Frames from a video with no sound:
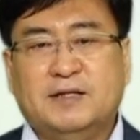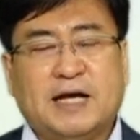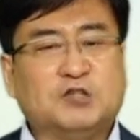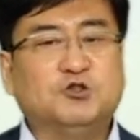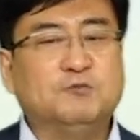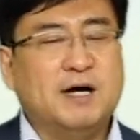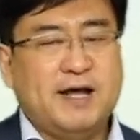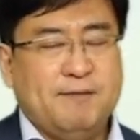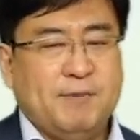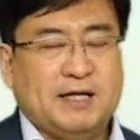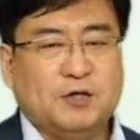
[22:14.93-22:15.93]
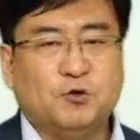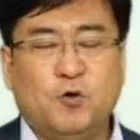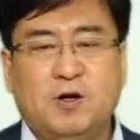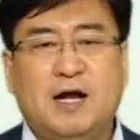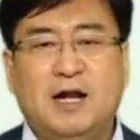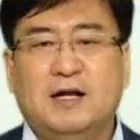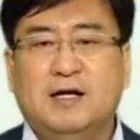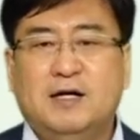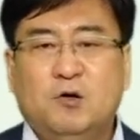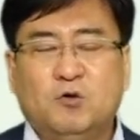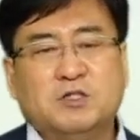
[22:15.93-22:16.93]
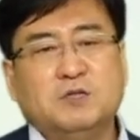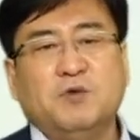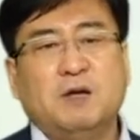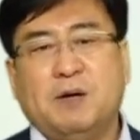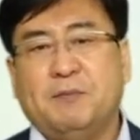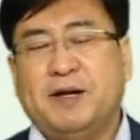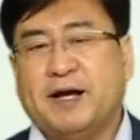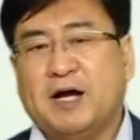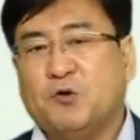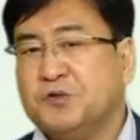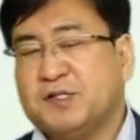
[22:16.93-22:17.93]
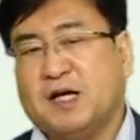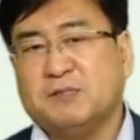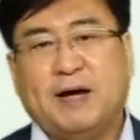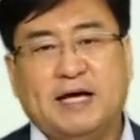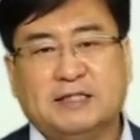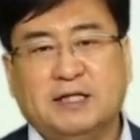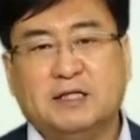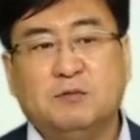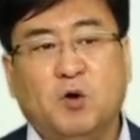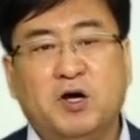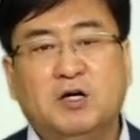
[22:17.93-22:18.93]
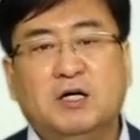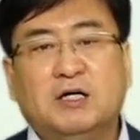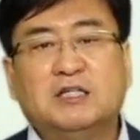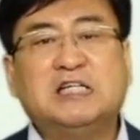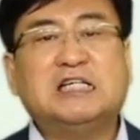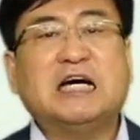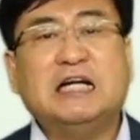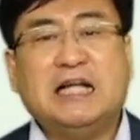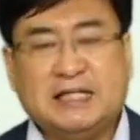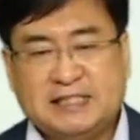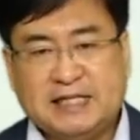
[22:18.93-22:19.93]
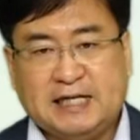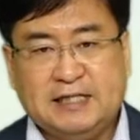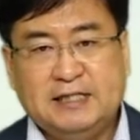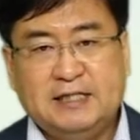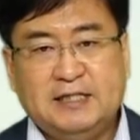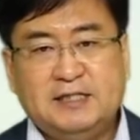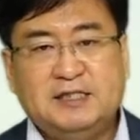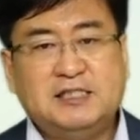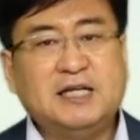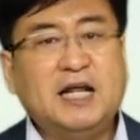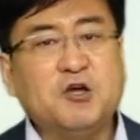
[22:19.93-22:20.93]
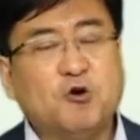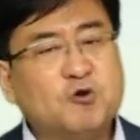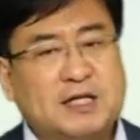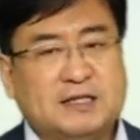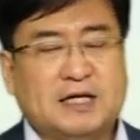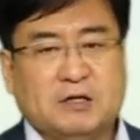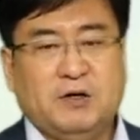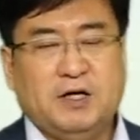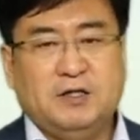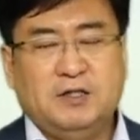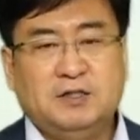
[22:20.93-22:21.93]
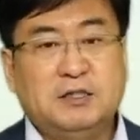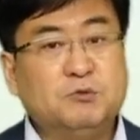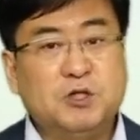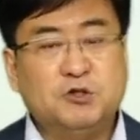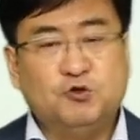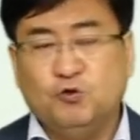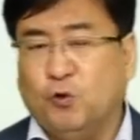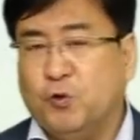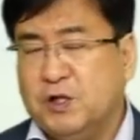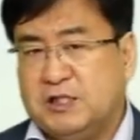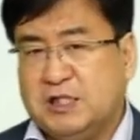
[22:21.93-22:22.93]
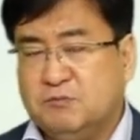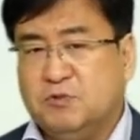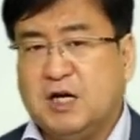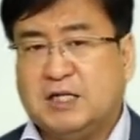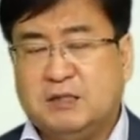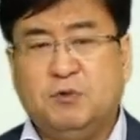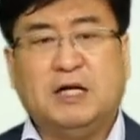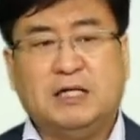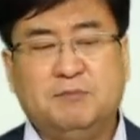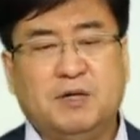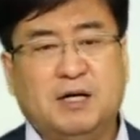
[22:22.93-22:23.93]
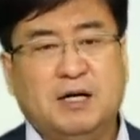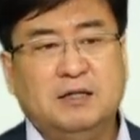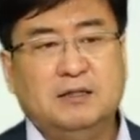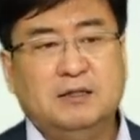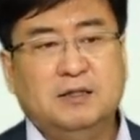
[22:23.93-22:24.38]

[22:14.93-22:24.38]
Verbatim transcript: 내가 주말에 말이야, 토요일 날, 혹은 금요일 밤에 내가 콘서트 가서 봐야지. 그럼 뭐예요? 시간을 내야 시간을. 시간의 여유가 있다는 거예요. 지금 우리는 주 5일제 근무가 기본 아닙니까?